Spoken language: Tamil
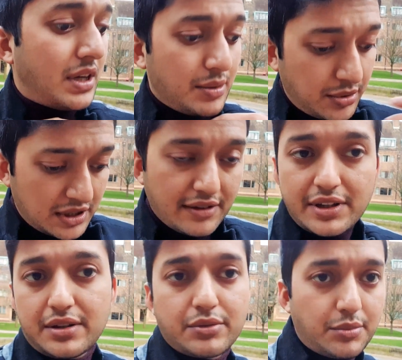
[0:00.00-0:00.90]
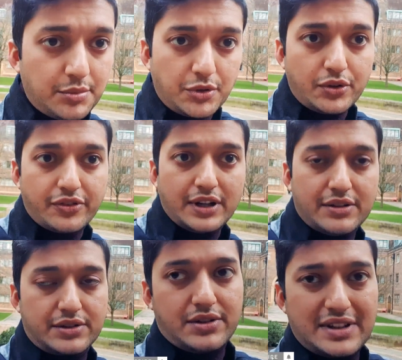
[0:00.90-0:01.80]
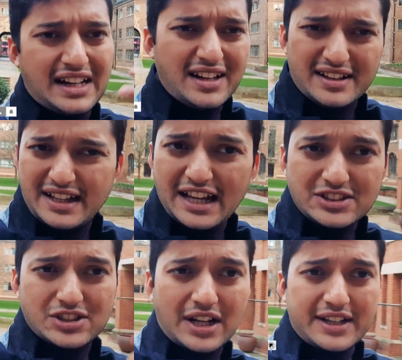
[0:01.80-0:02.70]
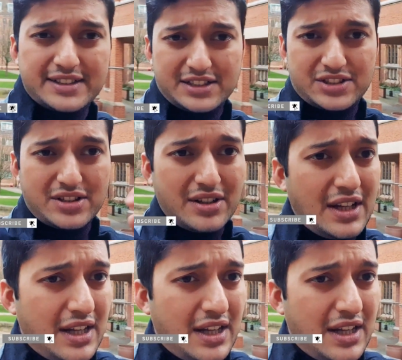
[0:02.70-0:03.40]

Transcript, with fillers: அங்கே போனாவே ரொம்ப பியூட்டிஃபுல்லாக இருக்கும் நல்ல அந்த ஏன்ஷியன்ட் ஆர்கிடெக்சர்